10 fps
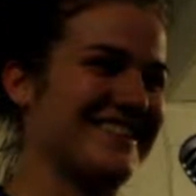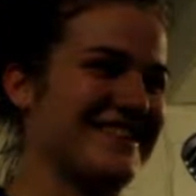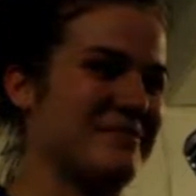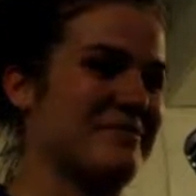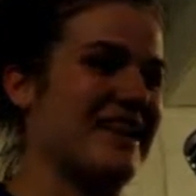
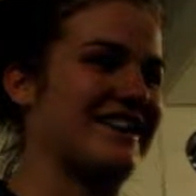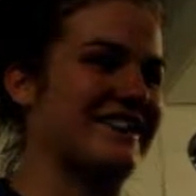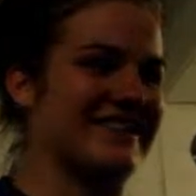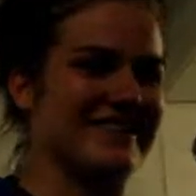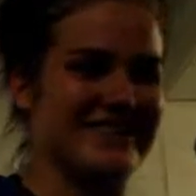im Jahr
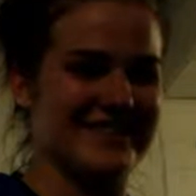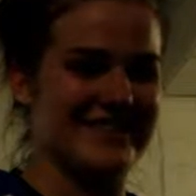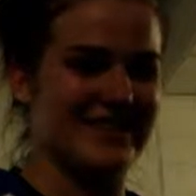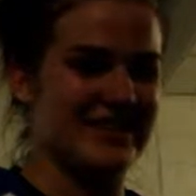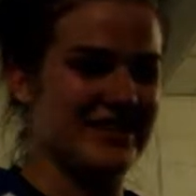dann.
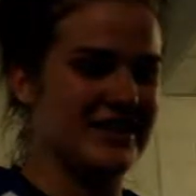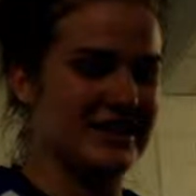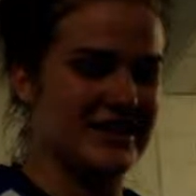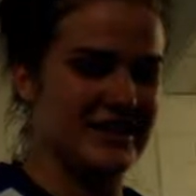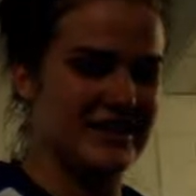
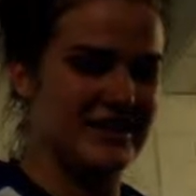Okay,